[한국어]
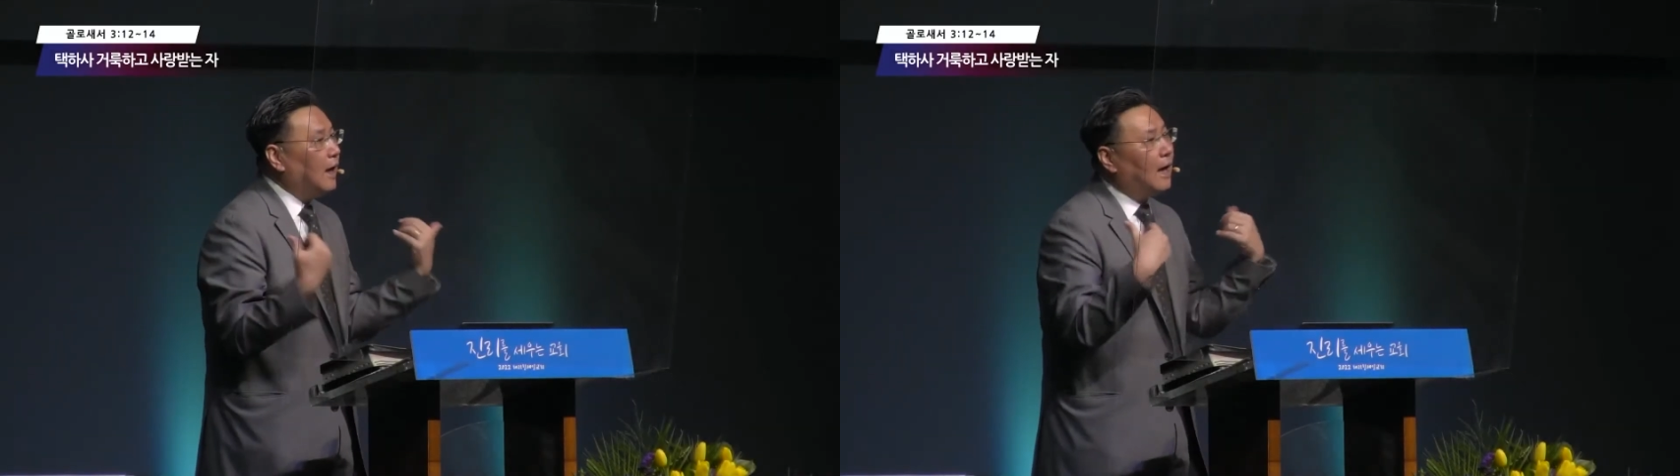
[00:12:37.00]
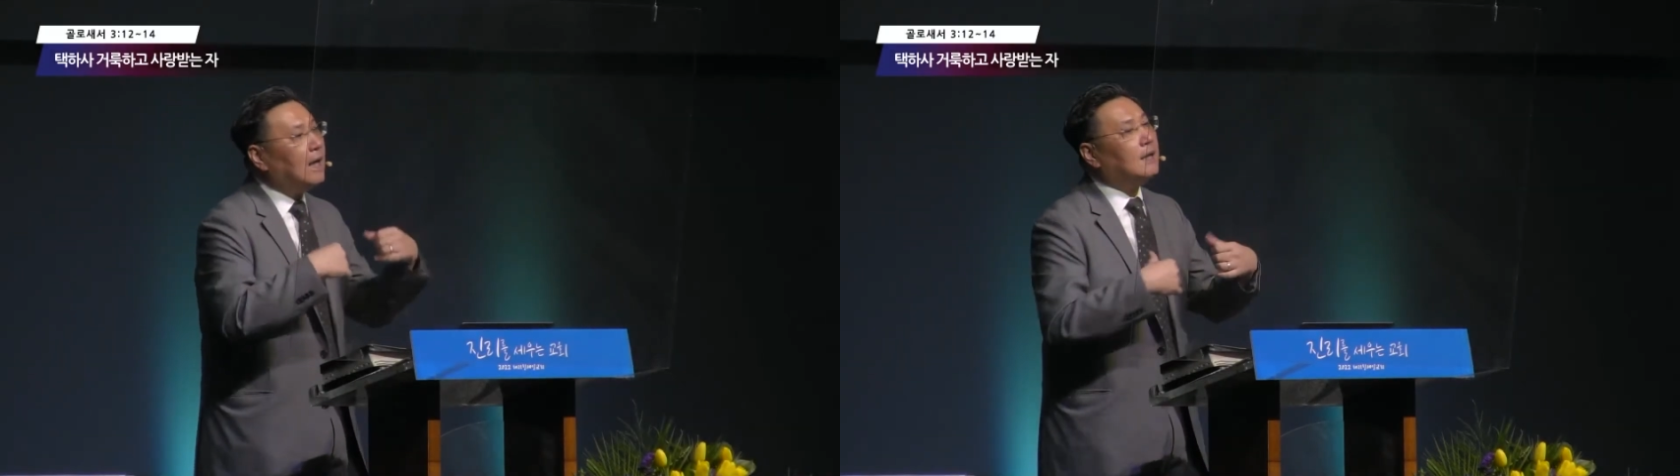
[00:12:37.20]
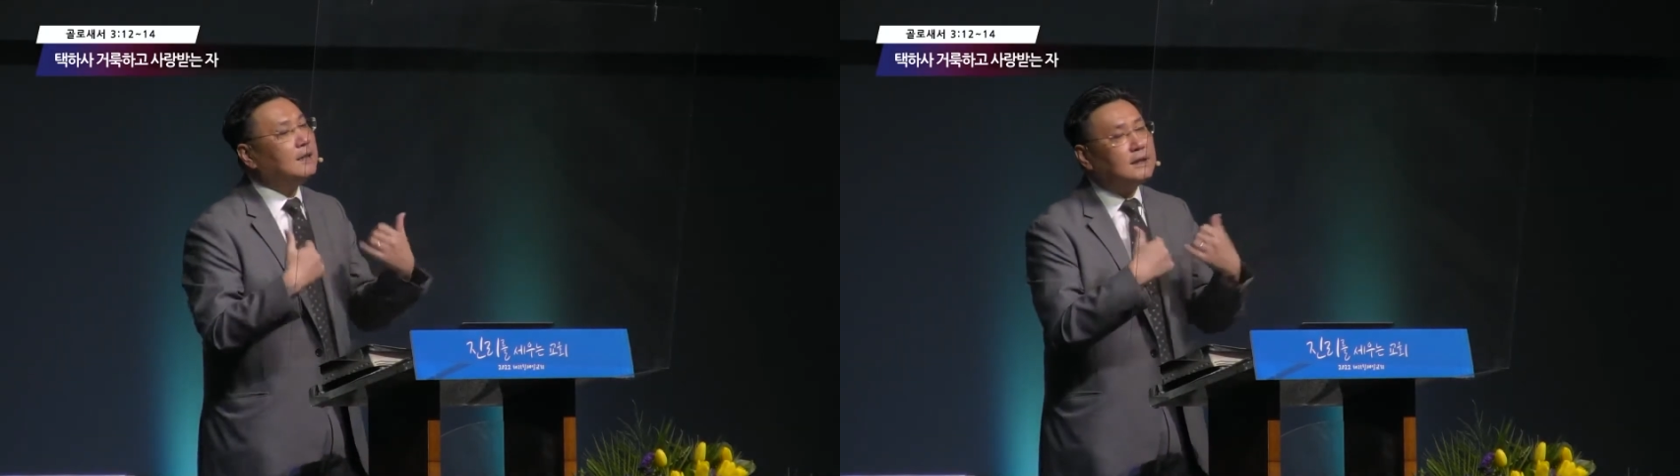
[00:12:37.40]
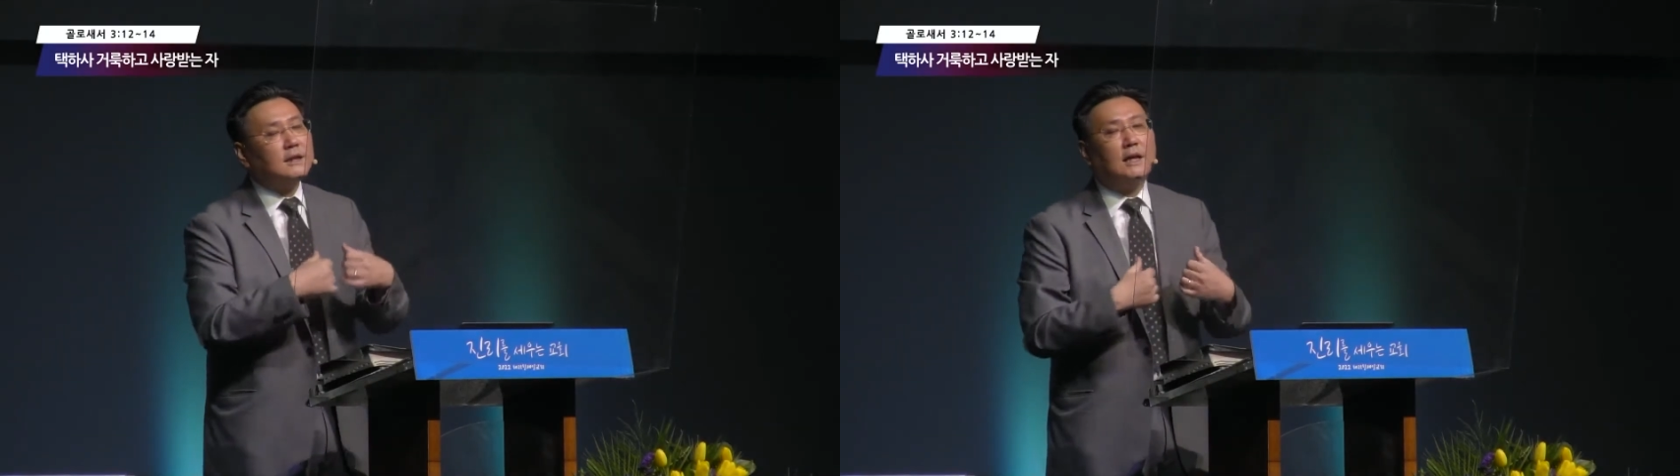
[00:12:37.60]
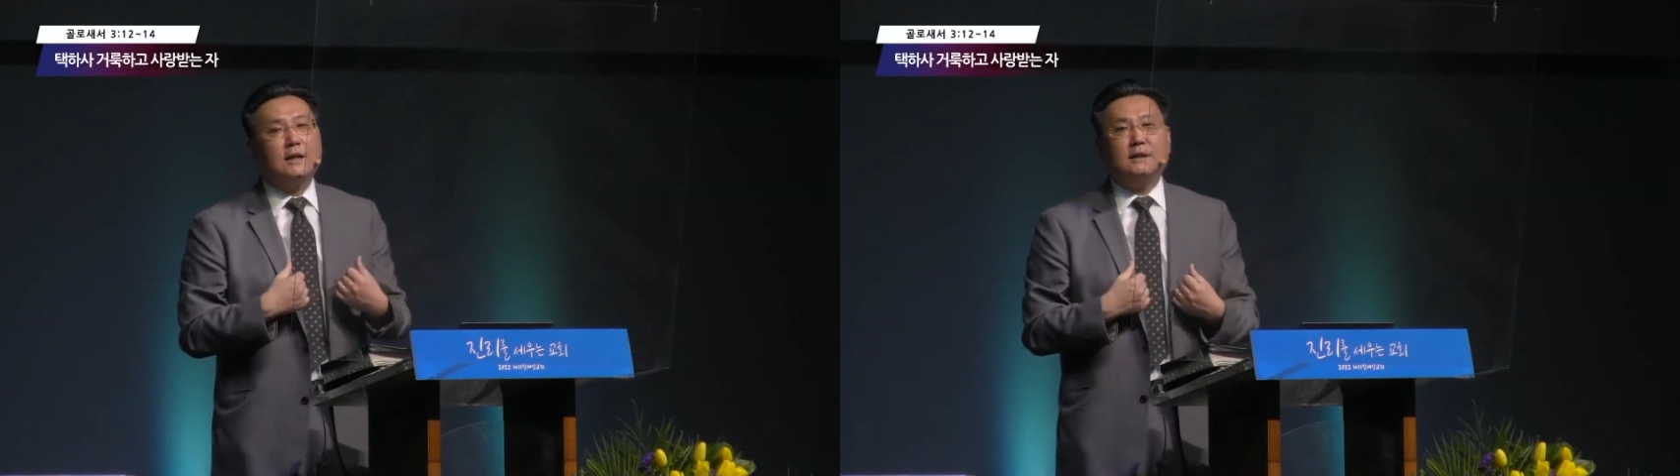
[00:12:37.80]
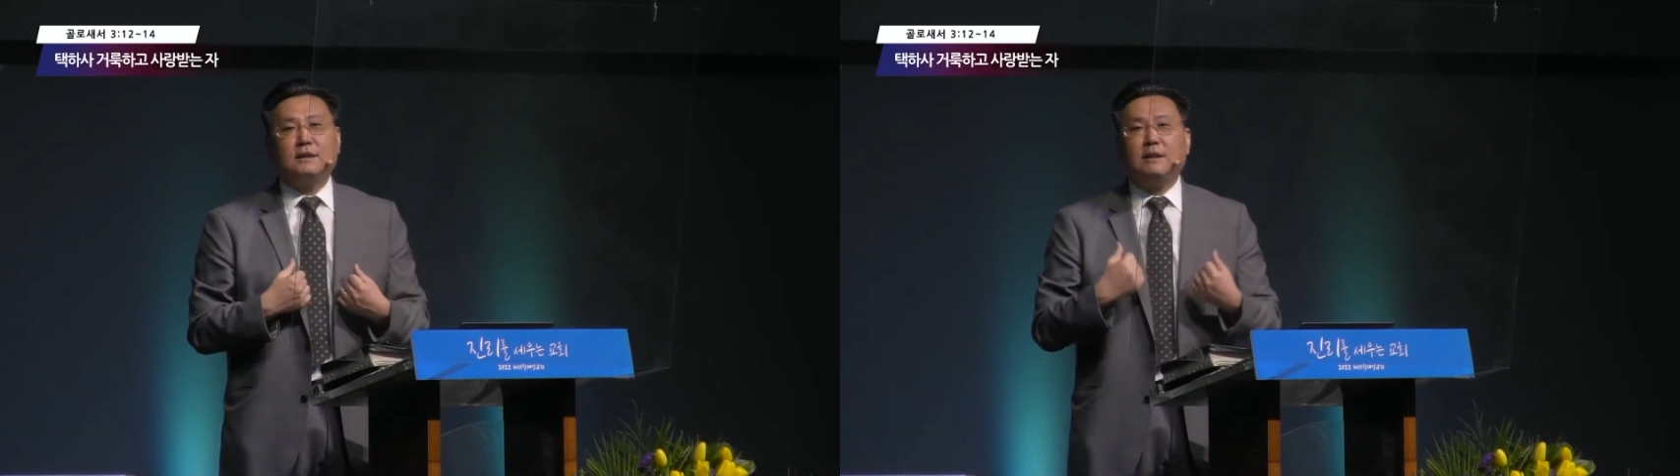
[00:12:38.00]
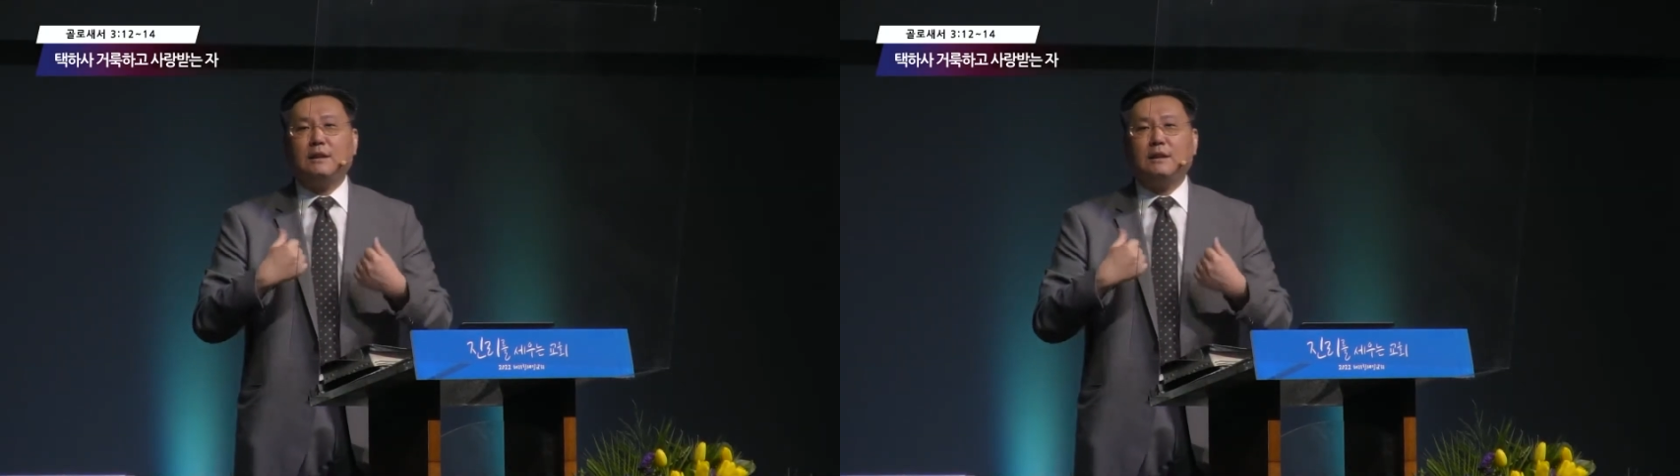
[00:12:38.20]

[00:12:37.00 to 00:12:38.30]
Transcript: 한 가지씩 한 가지씩